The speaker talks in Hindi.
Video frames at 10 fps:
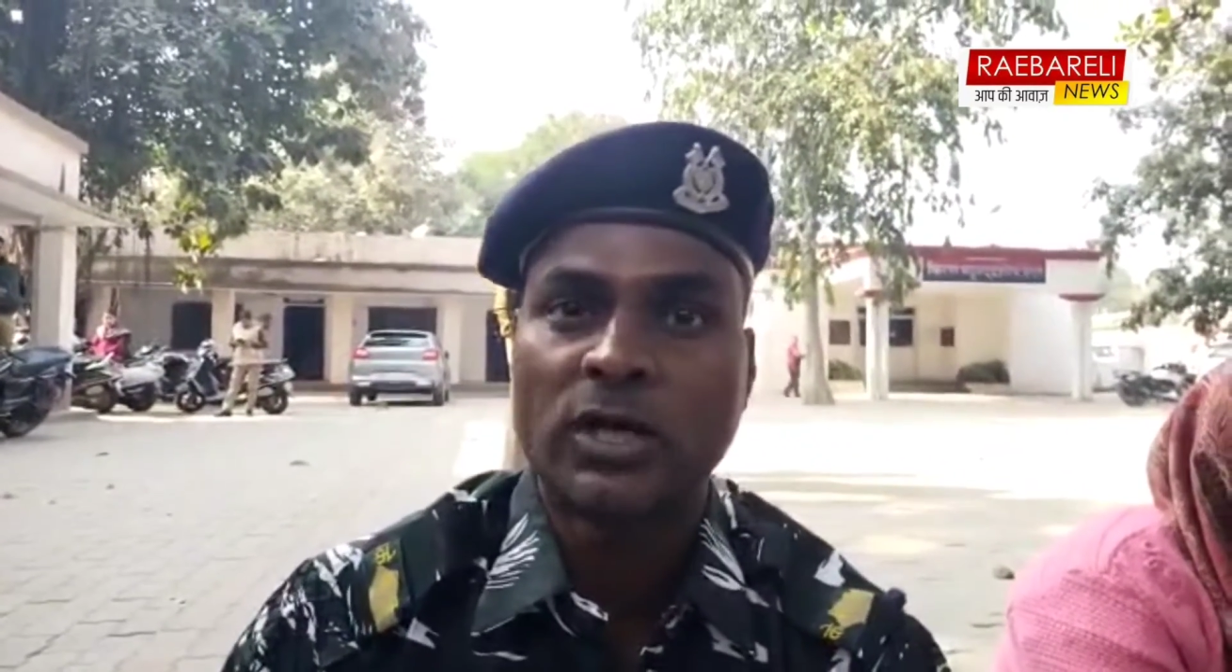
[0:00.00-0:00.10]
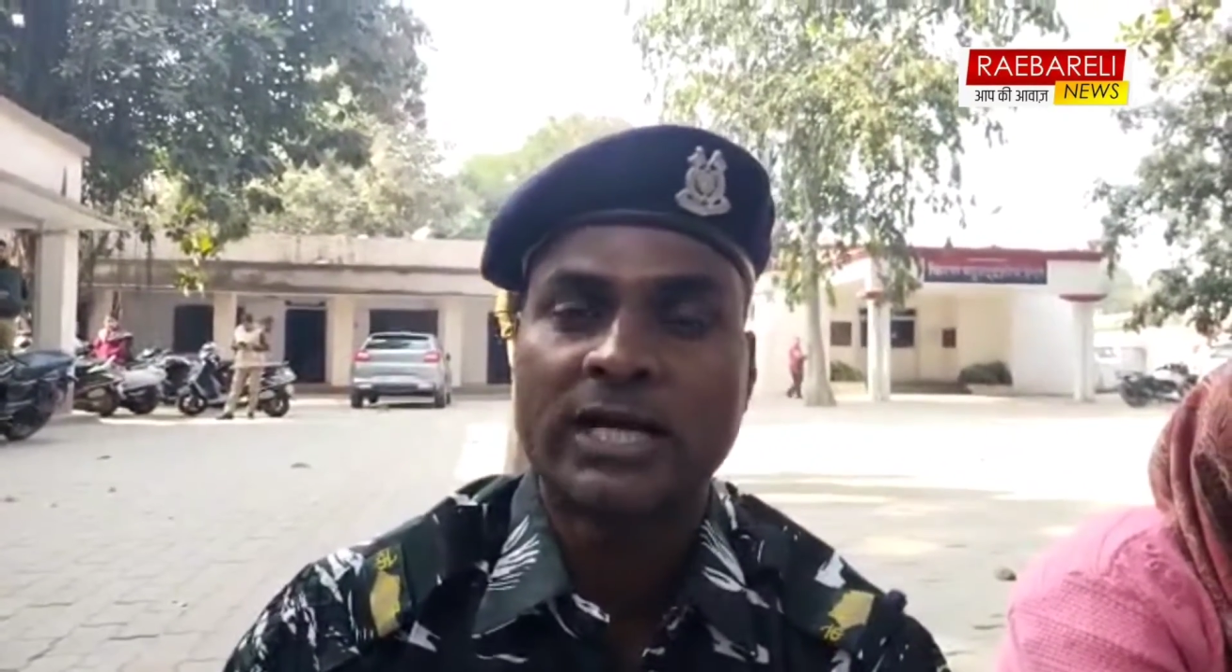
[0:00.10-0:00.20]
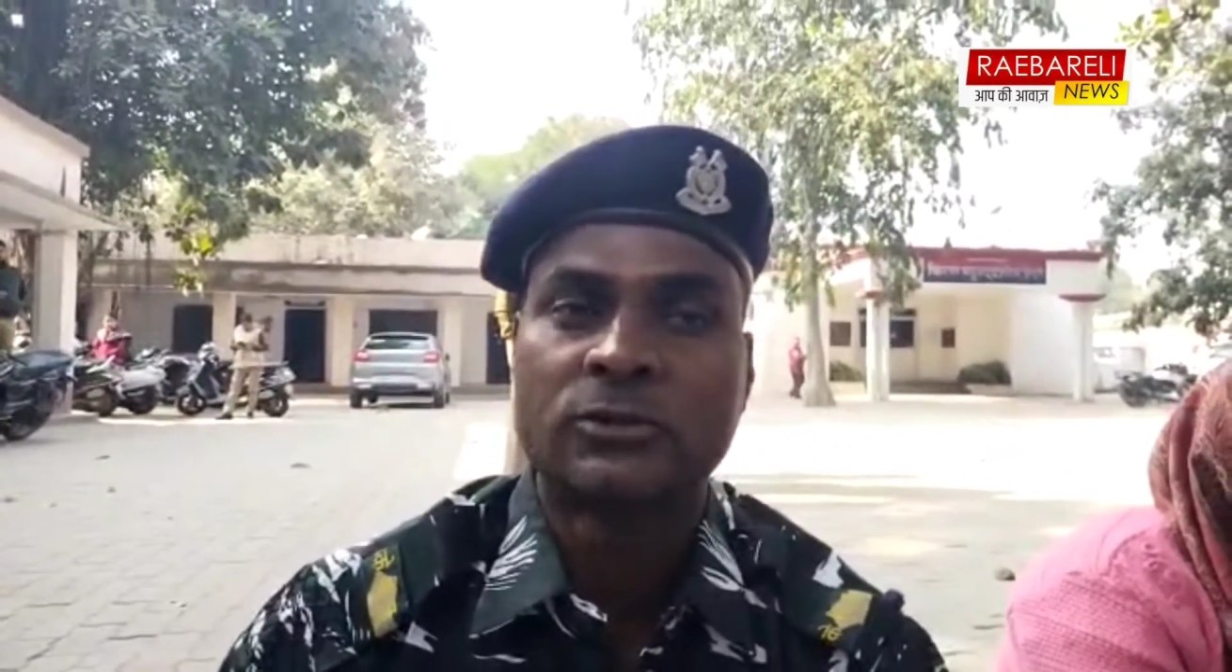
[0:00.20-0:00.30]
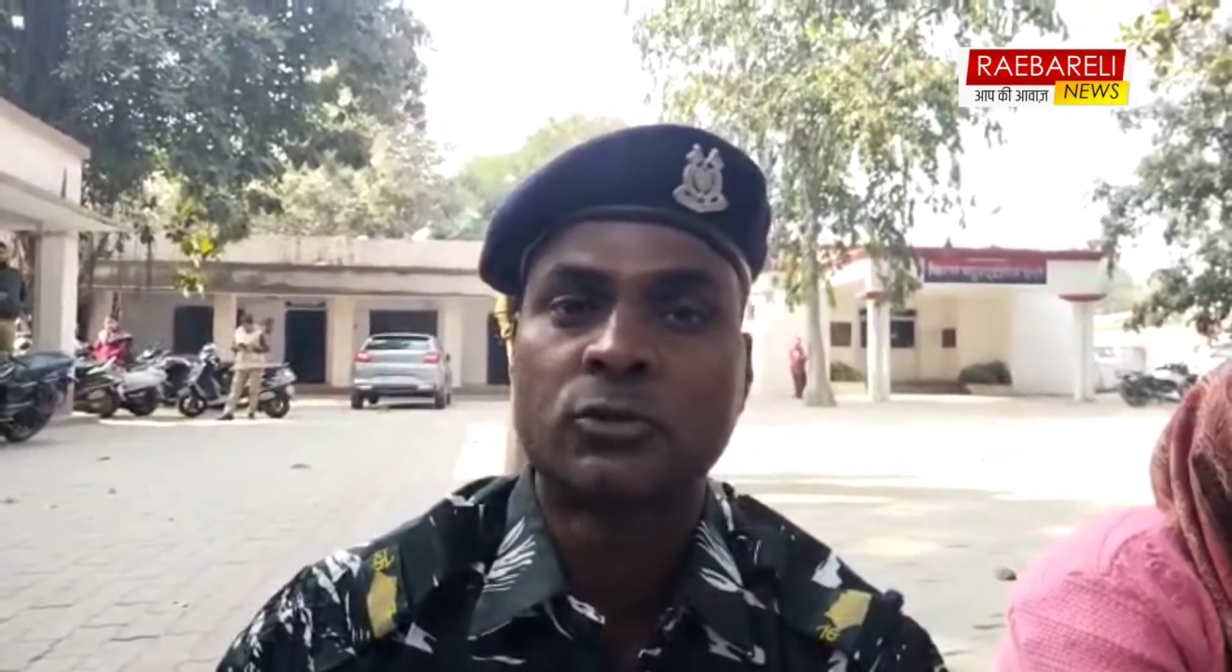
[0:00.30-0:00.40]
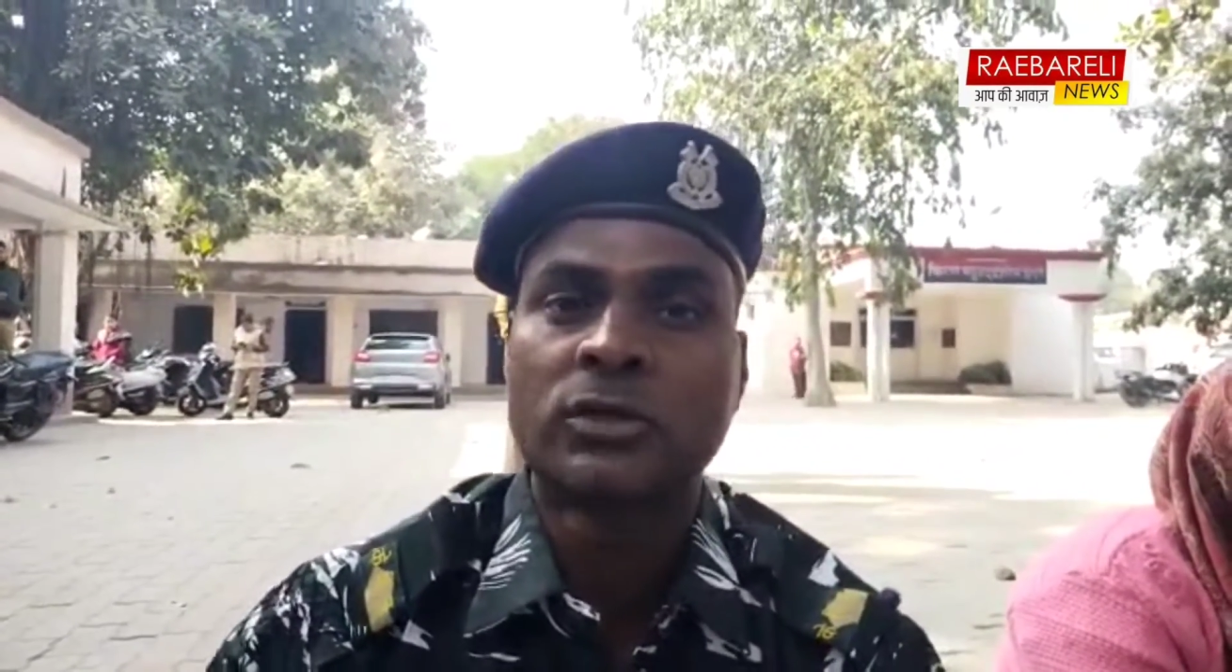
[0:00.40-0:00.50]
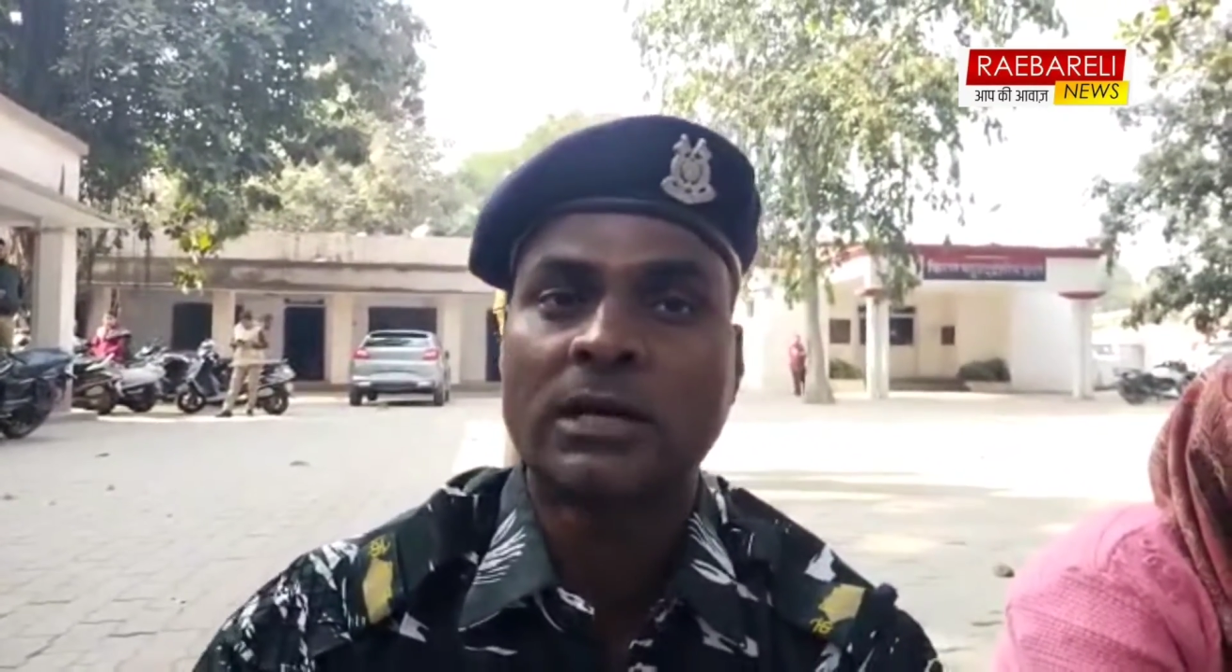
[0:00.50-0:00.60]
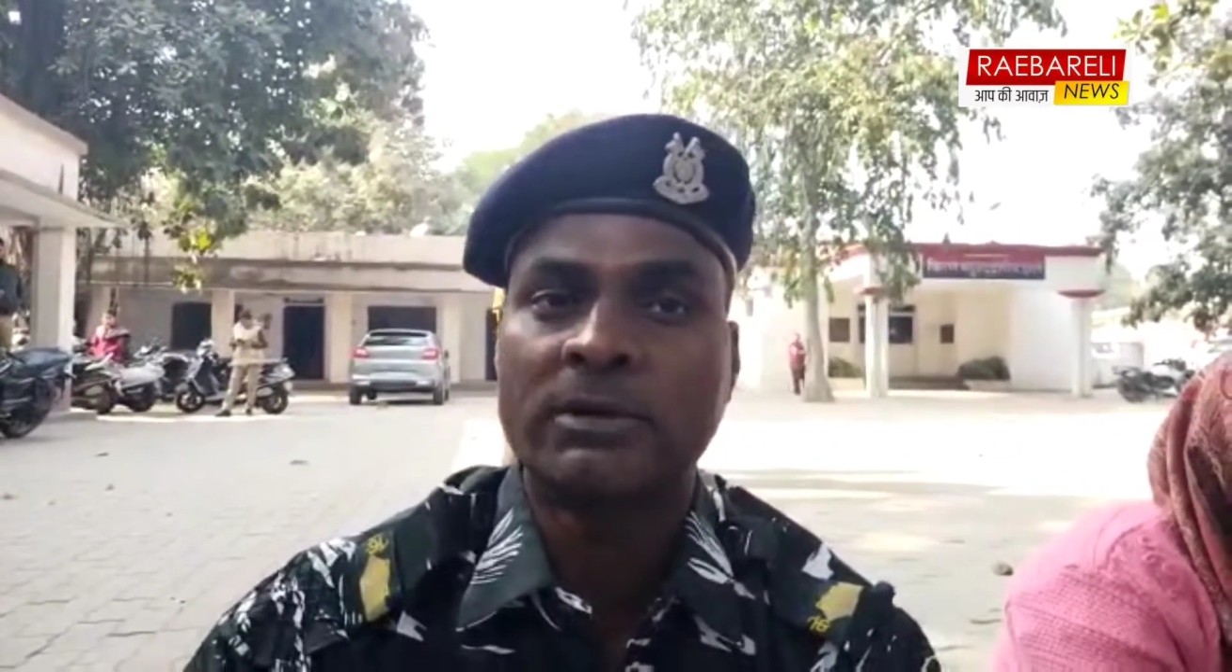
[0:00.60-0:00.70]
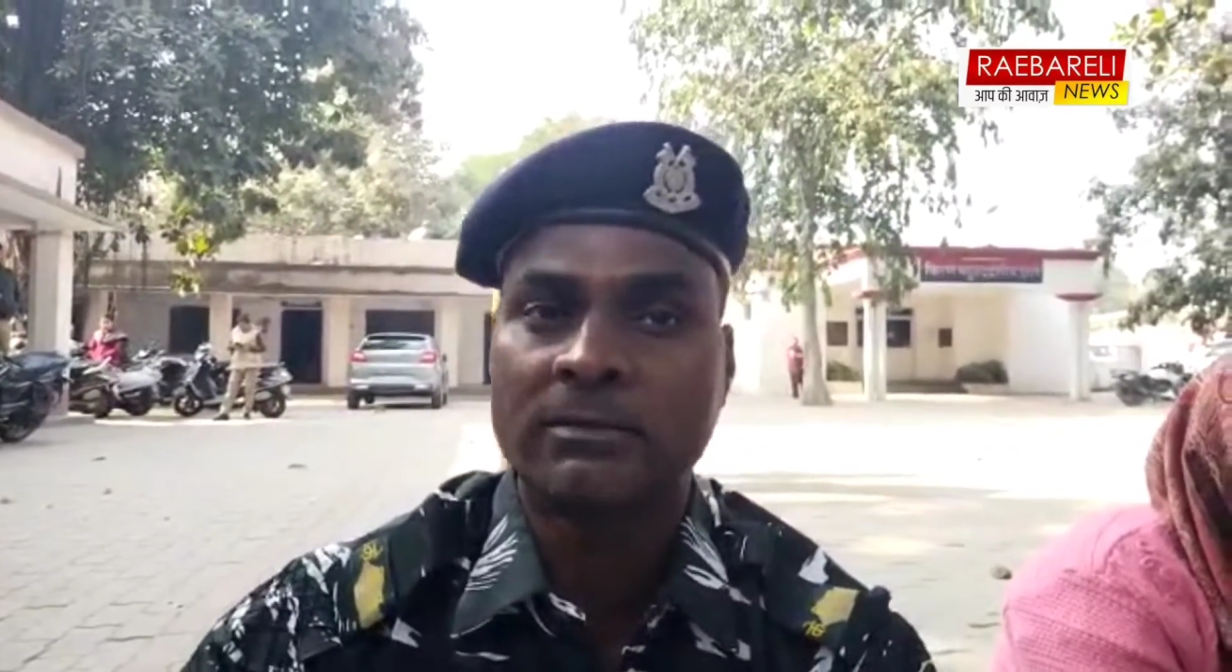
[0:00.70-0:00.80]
बोला ये झूठा